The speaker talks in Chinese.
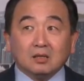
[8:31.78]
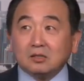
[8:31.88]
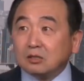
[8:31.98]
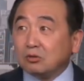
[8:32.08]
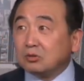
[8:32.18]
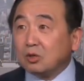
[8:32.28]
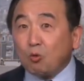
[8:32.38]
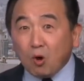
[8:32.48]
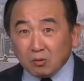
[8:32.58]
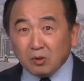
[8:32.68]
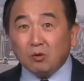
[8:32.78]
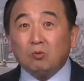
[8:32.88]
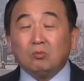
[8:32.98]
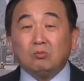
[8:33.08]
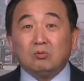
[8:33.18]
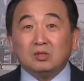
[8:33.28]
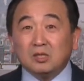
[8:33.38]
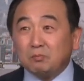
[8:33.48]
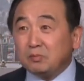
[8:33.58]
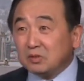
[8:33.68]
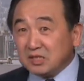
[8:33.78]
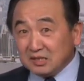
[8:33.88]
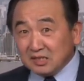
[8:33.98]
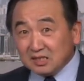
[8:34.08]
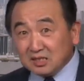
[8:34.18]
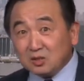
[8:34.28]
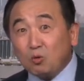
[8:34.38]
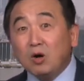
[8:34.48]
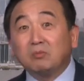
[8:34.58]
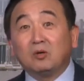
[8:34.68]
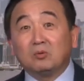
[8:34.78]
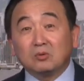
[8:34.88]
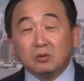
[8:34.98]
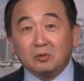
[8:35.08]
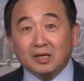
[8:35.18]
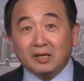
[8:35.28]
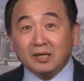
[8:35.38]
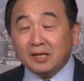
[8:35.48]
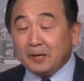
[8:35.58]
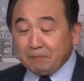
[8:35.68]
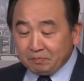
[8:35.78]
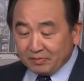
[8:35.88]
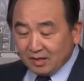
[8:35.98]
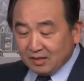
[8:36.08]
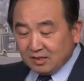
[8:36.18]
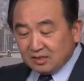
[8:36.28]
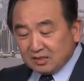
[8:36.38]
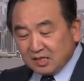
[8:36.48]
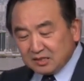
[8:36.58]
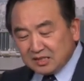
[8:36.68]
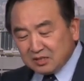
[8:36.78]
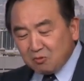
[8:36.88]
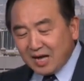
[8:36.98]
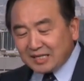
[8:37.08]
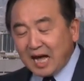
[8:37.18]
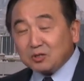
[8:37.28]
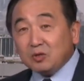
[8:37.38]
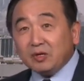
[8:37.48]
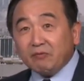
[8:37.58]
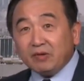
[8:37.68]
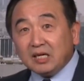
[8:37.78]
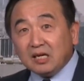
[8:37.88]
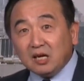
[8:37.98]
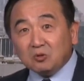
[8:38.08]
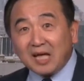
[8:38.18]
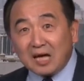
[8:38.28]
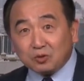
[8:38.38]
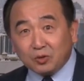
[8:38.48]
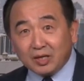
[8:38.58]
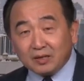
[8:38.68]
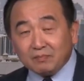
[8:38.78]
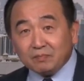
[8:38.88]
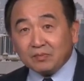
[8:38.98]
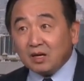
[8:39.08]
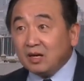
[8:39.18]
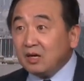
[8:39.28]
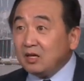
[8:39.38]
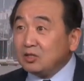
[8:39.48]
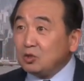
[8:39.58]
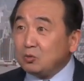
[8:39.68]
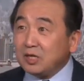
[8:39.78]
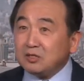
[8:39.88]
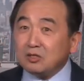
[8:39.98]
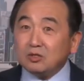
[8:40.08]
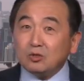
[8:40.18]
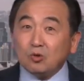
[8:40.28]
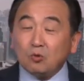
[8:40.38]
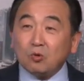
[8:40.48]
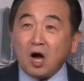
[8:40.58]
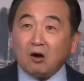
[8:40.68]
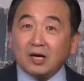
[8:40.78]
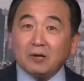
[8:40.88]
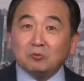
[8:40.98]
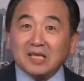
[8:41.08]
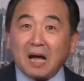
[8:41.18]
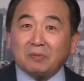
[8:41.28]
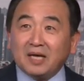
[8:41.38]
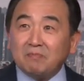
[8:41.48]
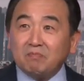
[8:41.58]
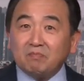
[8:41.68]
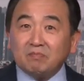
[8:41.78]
这就是荒谬，这不仅仅是荒谬，对不对？称清华大学为一流大学，就跟用好莱坞大片